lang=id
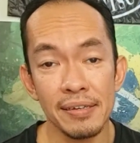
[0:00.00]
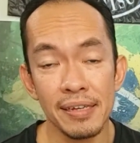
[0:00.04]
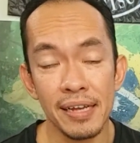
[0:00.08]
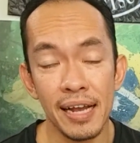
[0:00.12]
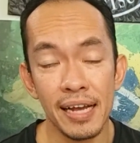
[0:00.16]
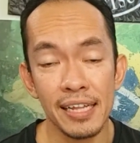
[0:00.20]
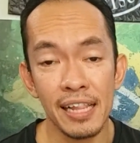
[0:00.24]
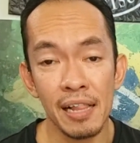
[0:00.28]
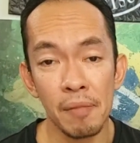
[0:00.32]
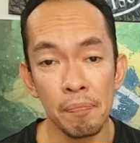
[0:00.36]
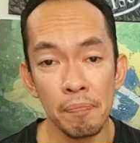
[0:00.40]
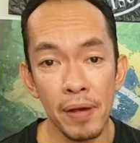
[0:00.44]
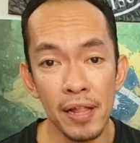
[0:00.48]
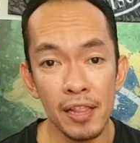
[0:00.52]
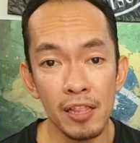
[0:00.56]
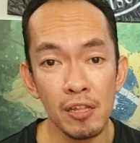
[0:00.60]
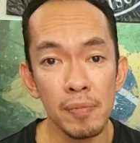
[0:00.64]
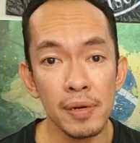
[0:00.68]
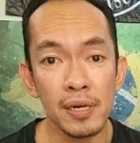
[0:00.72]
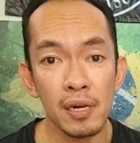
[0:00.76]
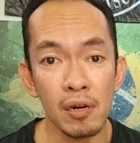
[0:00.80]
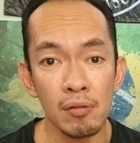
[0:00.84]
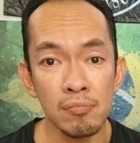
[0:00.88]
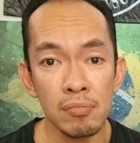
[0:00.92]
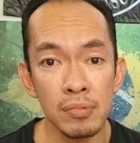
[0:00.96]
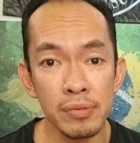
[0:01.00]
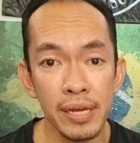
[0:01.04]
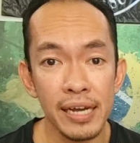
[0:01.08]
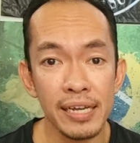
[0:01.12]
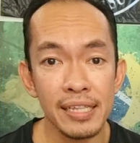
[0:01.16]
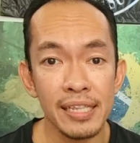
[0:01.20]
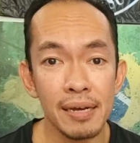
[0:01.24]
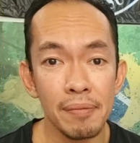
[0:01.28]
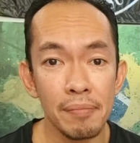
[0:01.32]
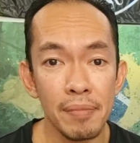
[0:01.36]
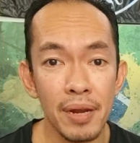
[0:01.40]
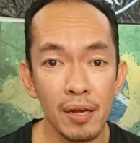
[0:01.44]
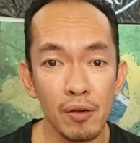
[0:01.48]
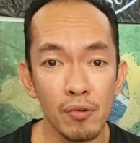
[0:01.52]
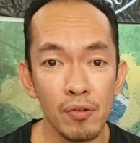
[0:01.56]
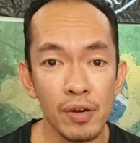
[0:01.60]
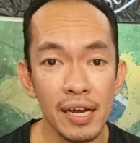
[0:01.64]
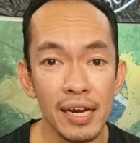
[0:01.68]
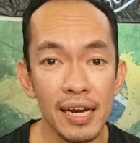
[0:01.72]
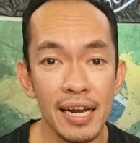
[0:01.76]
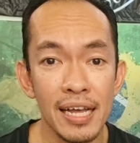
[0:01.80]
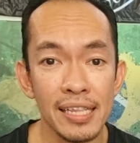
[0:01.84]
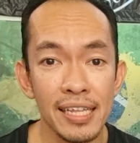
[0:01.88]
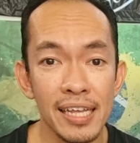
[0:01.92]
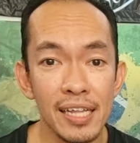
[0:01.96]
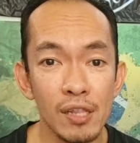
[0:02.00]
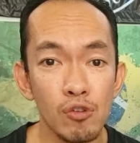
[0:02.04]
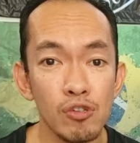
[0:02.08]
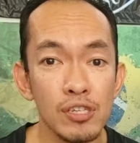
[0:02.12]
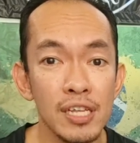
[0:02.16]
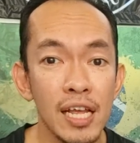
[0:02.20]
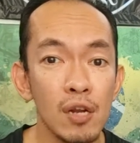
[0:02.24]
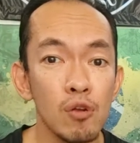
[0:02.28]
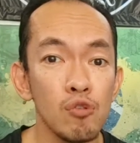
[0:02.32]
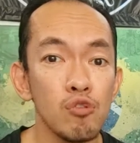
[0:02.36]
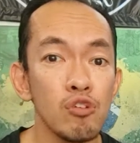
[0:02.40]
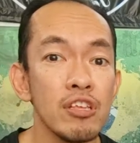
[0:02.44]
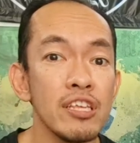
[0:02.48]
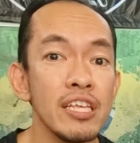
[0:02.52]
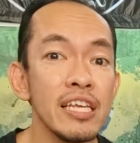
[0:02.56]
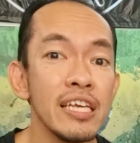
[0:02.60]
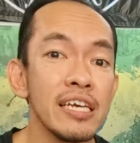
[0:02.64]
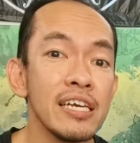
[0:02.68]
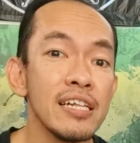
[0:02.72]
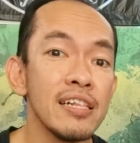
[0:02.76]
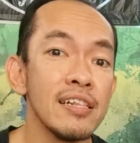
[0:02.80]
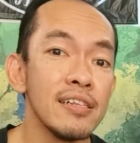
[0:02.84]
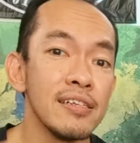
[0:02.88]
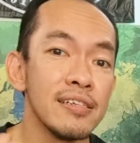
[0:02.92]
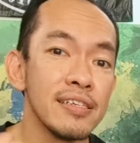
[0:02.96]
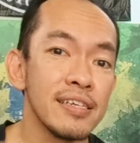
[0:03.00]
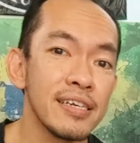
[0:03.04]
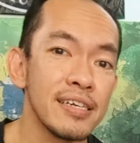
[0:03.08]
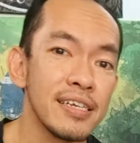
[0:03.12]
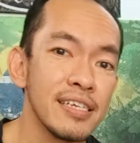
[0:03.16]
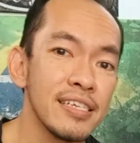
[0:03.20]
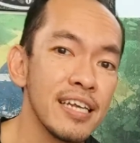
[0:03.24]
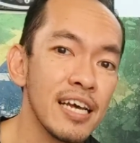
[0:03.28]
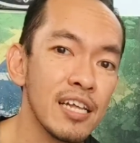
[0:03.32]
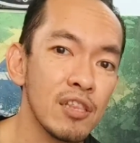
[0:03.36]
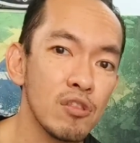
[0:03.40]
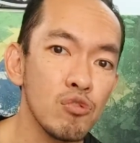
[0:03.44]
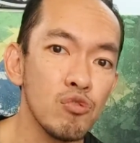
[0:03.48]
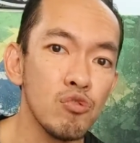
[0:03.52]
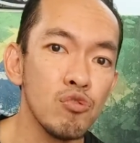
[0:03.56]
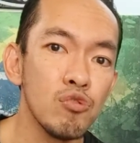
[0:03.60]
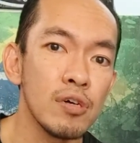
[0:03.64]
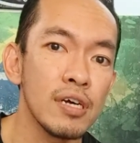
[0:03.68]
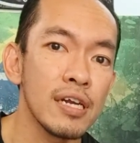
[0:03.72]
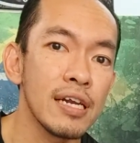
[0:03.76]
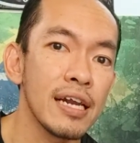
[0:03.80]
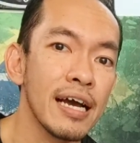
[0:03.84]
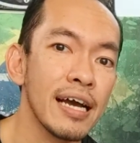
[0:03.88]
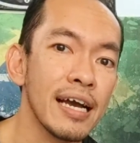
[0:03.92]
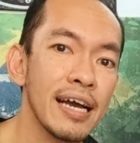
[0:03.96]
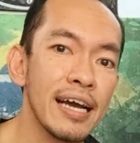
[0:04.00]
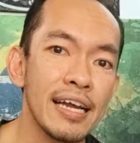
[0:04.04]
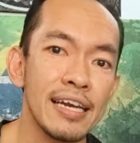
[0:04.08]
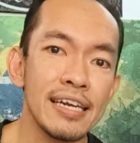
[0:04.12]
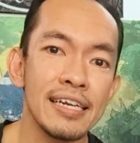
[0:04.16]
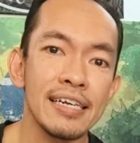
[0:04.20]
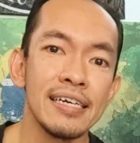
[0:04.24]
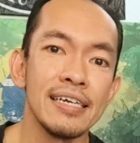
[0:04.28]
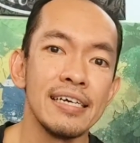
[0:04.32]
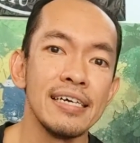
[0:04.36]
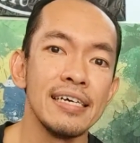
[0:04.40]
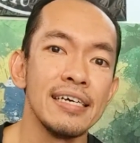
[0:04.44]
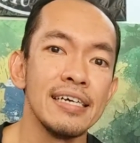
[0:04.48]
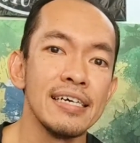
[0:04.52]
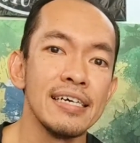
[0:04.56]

Kettlebell itu pada umumnya kita melakukan latihan itu selalu single. Jadi satu gerakan